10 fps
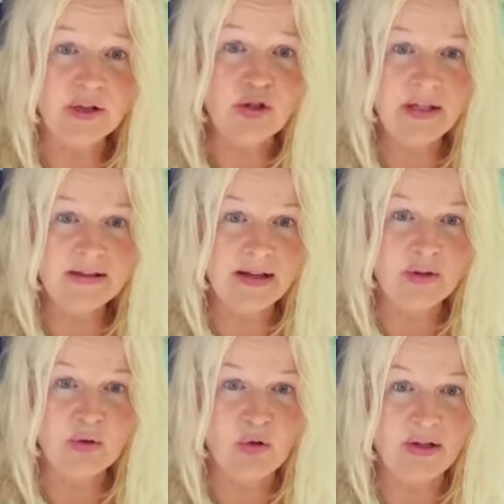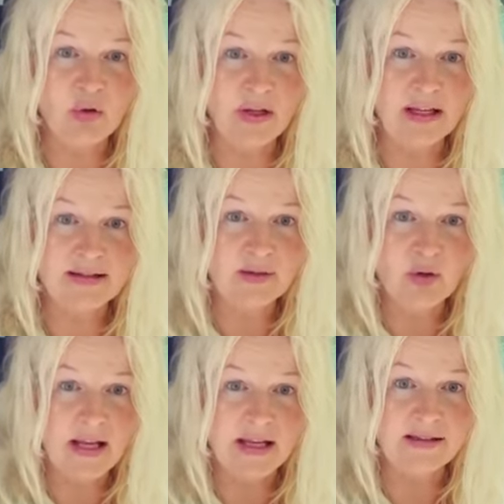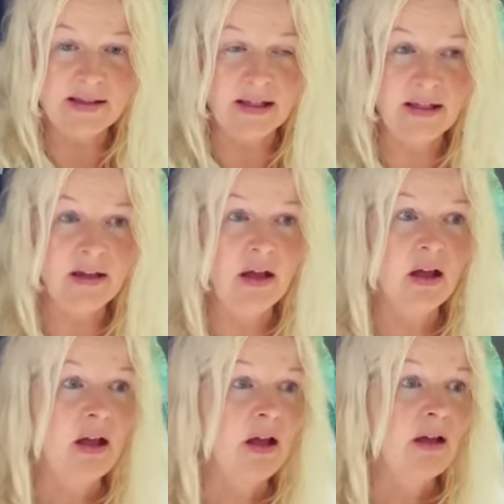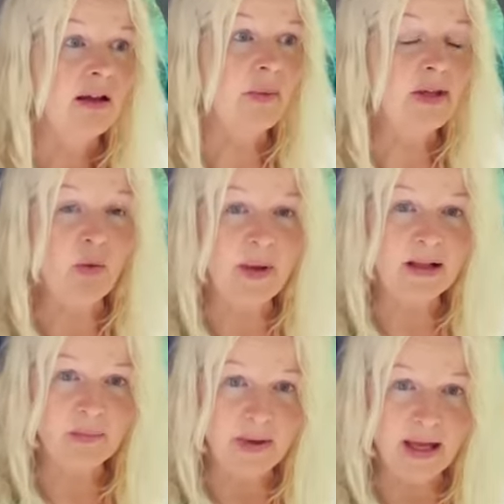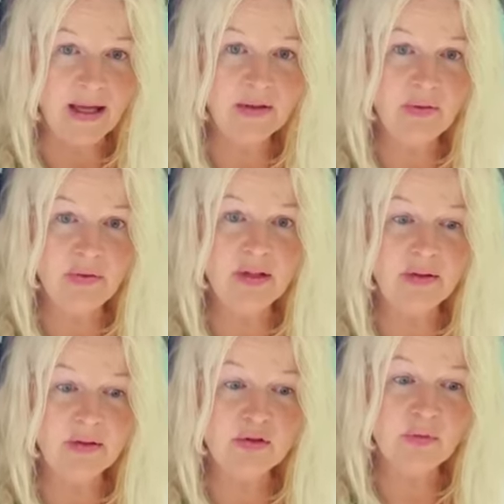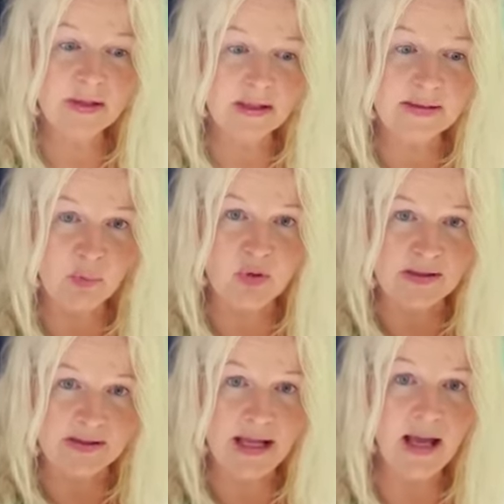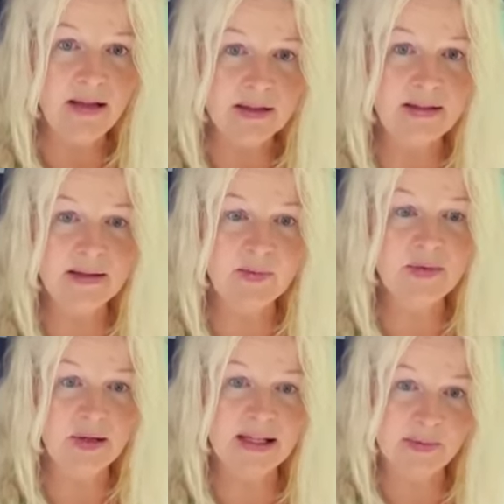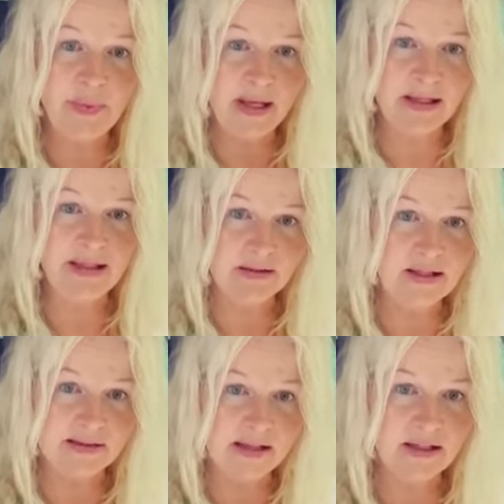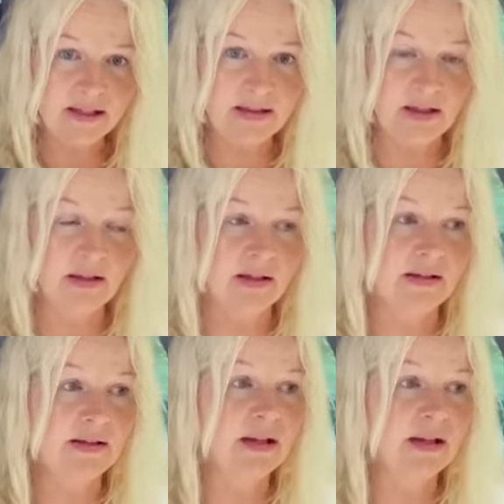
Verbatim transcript: Da stehen sie natürlich noch jetzt, noch längst nicht. Da habe ich auch mal gemerkt, wie viel schwieriges Potenzial in diesem Zwillingspärchen tatsächlich drin ist.